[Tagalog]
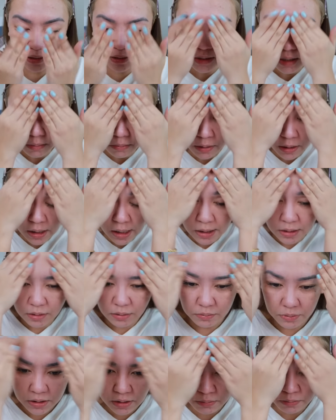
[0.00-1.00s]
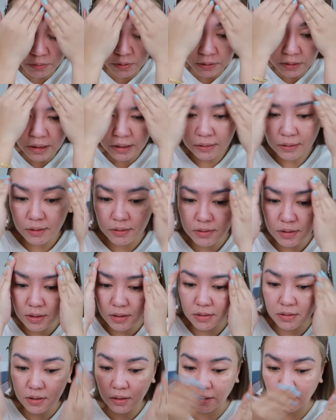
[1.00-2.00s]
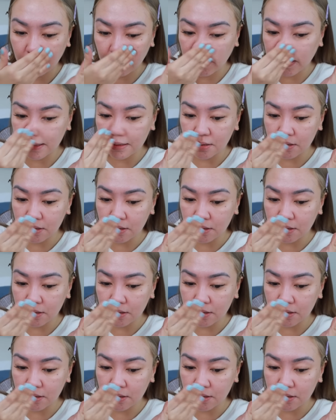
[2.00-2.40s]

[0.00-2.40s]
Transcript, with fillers: Sabi nga daw, mas importante ang sunscreen kaysa